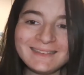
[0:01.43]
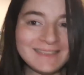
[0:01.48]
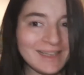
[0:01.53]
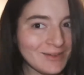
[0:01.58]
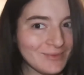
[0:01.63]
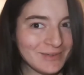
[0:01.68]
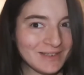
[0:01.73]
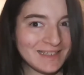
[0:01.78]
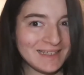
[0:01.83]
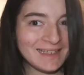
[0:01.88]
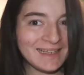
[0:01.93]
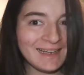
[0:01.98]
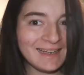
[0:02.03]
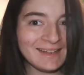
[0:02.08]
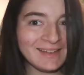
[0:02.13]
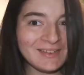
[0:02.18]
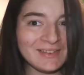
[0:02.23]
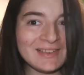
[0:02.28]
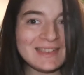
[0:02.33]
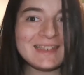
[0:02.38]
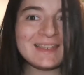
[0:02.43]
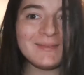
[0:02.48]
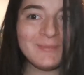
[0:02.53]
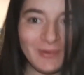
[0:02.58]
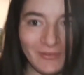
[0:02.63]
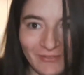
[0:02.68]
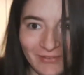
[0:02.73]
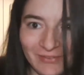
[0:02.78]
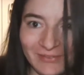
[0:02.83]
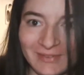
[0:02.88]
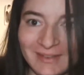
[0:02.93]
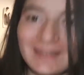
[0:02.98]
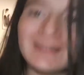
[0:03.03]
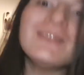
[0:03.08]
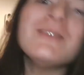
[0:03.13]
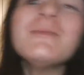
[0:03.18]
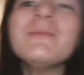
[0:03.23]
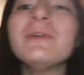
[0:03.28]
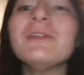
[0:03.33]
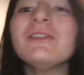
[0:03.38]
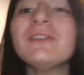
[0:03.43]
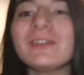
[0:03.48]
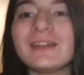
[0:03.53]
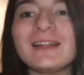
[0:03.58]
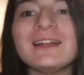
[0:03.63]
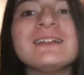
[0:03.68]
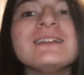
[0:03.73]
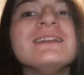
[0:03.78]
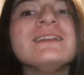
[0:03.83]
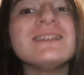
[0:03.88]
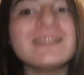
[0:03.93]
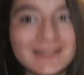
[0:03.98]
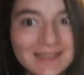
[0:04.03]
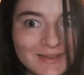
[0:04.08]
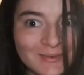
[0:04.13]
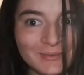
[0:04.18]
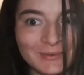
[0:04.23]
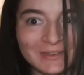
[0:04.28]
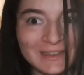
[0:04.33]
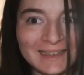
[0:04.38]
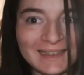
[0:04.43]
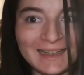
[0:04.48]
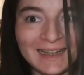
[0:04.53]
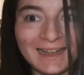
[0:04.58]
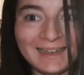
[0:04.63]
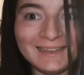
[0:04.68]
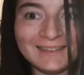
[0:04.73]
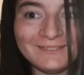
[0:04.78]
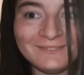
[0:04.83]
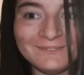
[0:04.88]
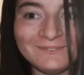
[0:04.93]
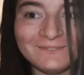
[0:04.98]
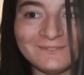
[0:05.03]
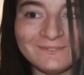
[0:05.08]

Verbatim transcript: Ciao persone glitterose e benvenuti o bentornati sul mio canale.